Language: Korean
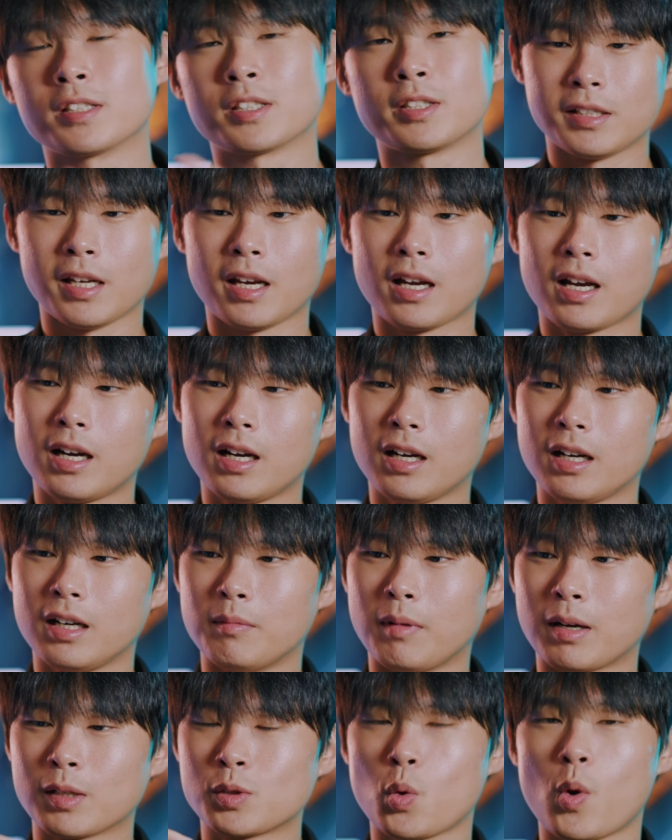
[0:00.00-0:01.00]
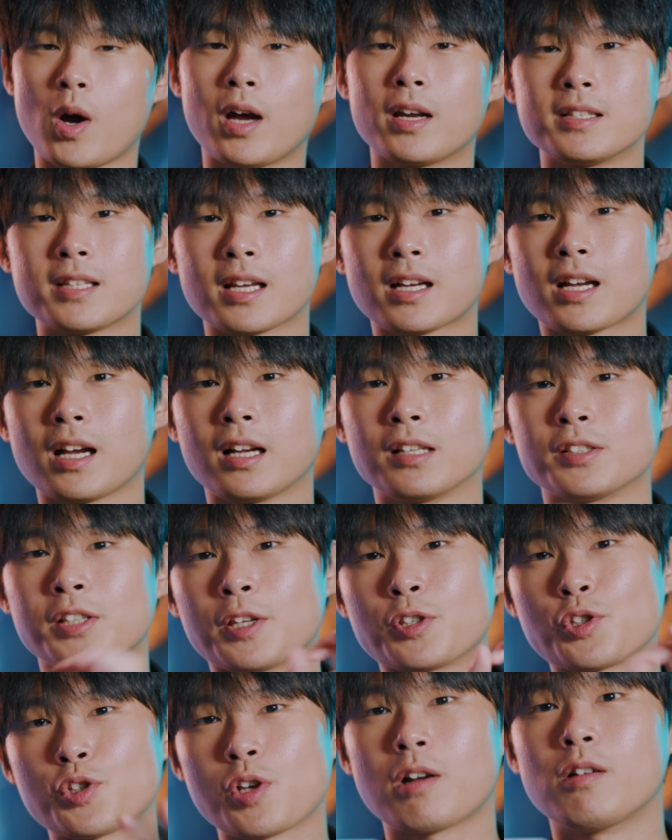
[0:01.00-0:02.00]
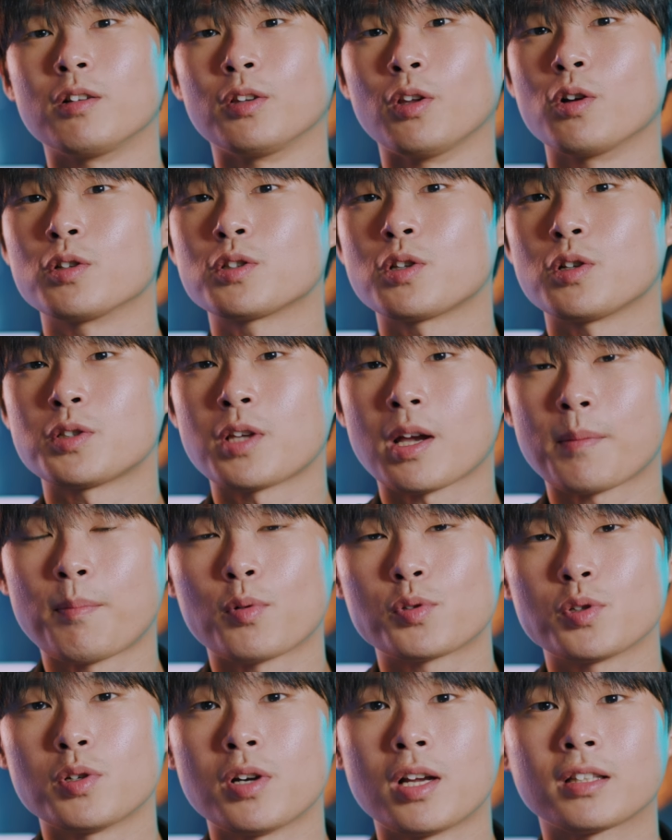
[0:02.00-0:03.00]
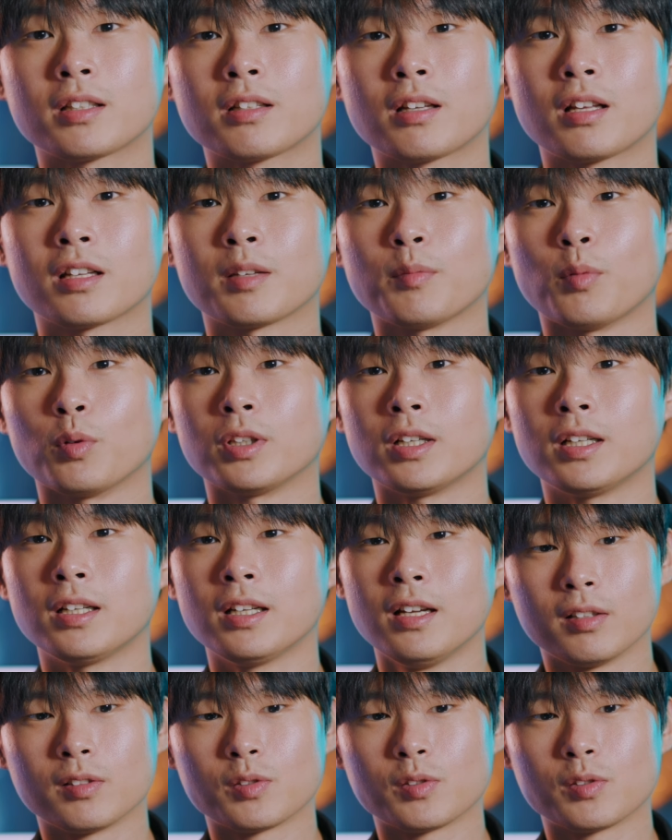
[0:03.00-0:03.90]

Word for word: 제가 막 좋아하는 색깔 제 취향을 넣어서 색보정을 한다기보다